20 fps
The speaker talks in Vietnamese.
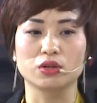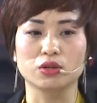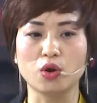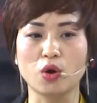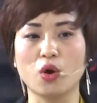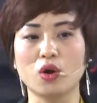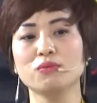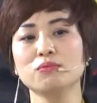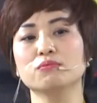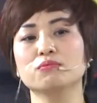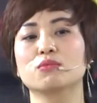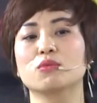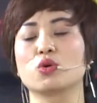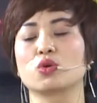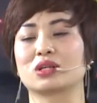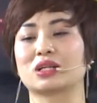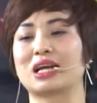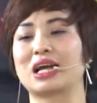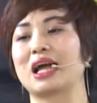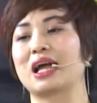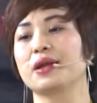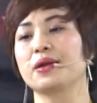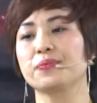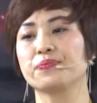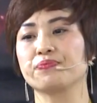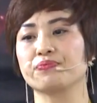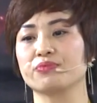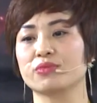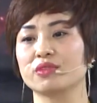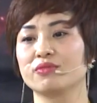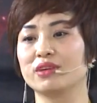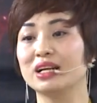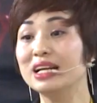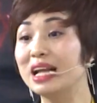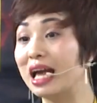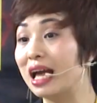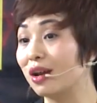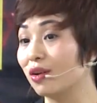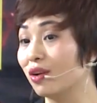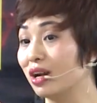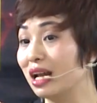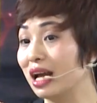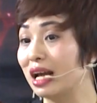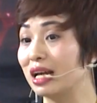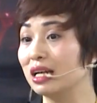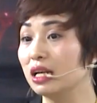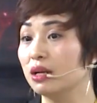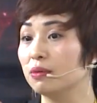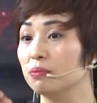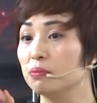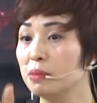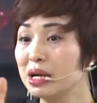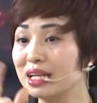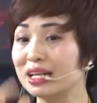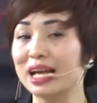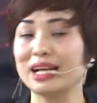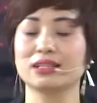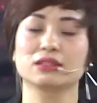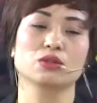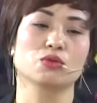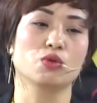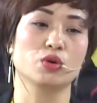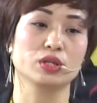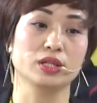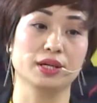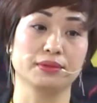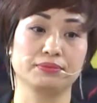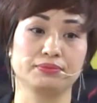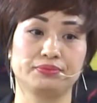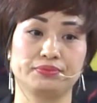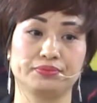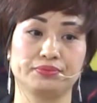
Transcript: đón một cái vấn đề đó là bất hạnh trong hôn nhân